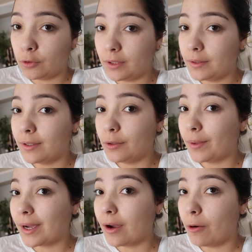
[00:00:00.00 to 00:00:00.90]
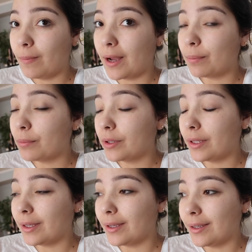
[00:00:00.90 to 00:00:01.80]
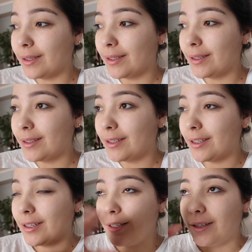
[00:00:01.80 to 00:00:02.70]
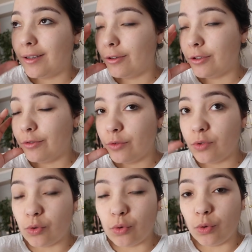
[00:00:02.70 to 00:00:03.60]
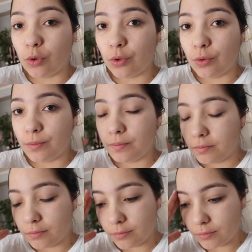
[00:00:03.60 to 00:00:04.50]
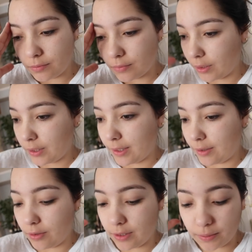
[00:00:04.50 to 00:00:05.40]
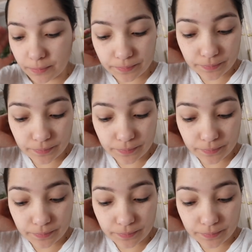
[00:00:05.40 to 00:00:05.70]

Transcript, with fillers: tô tentando me acalmar porque eu tive um surto aqui agora